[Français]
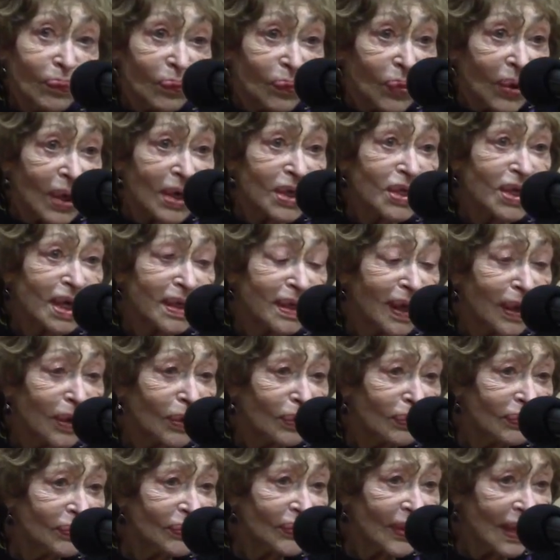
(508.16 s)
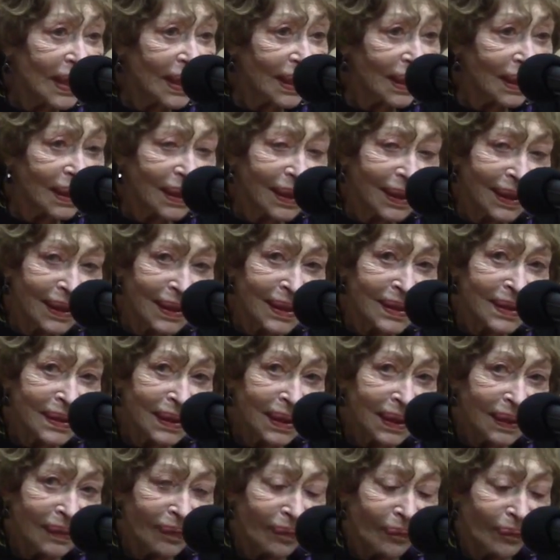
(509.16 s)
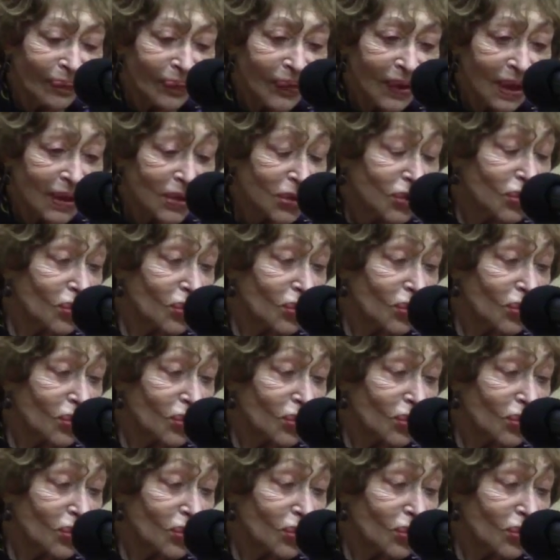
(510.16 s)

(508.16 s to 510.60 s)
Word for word: moi, j'ai découvert, et